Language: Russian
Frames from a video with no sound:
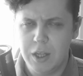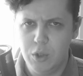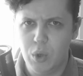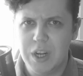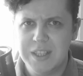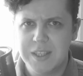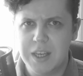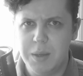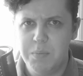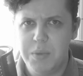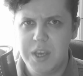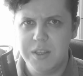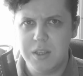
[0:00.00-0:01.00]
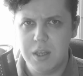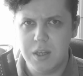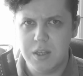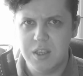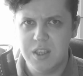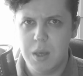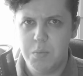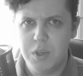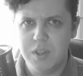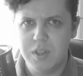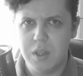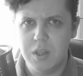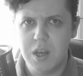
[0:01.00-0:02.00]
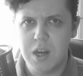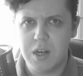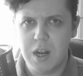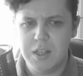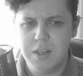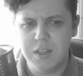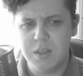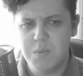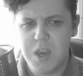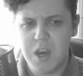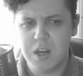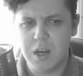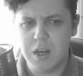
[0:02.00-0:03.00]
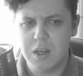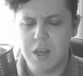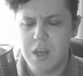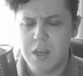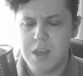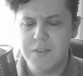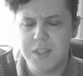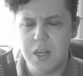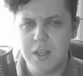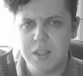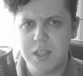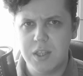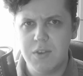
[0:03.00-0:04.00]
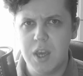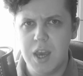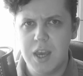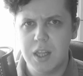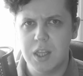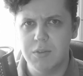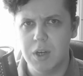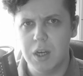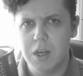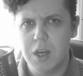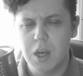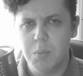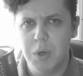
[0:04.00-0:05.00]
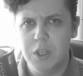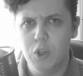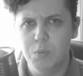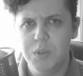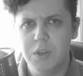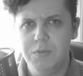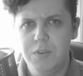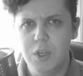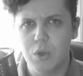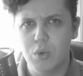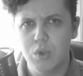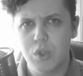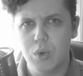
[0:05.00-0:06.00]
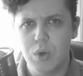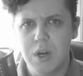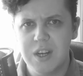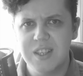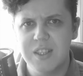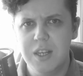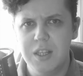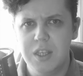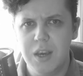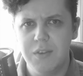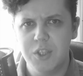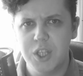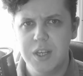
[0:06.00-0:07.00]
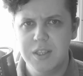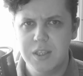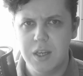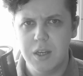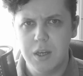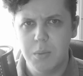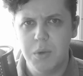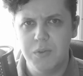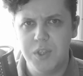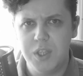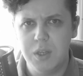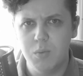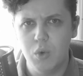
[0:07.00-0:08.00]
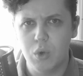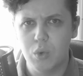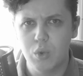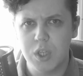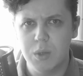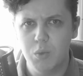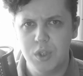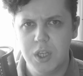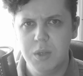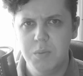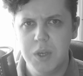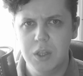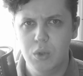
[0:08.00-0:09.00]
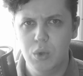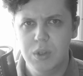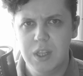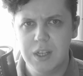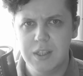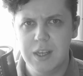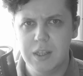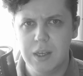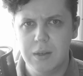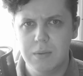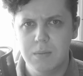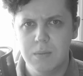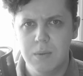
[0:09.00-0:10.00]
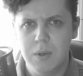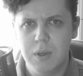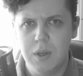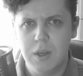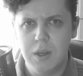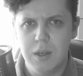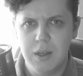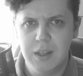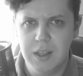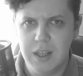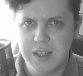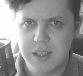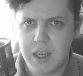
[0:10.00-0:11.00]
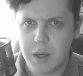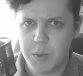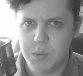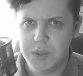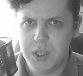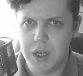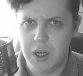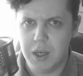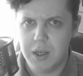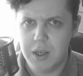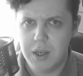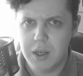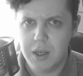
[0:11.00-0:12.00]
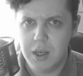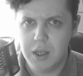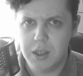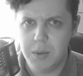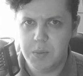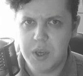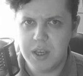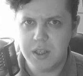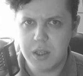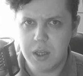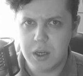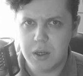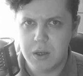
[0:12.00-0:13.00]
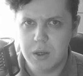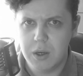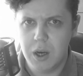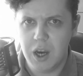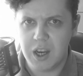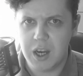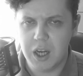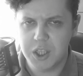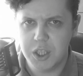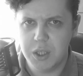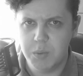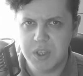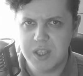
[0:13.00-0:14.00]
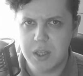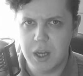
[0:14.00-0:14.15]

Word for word: Дурацкая песня, записанная ради смеха, и вследствие этого, подобно вирусу, разлетевшаяся по всему русскому сегменту интернета. На самом деле, эта песня о каждом из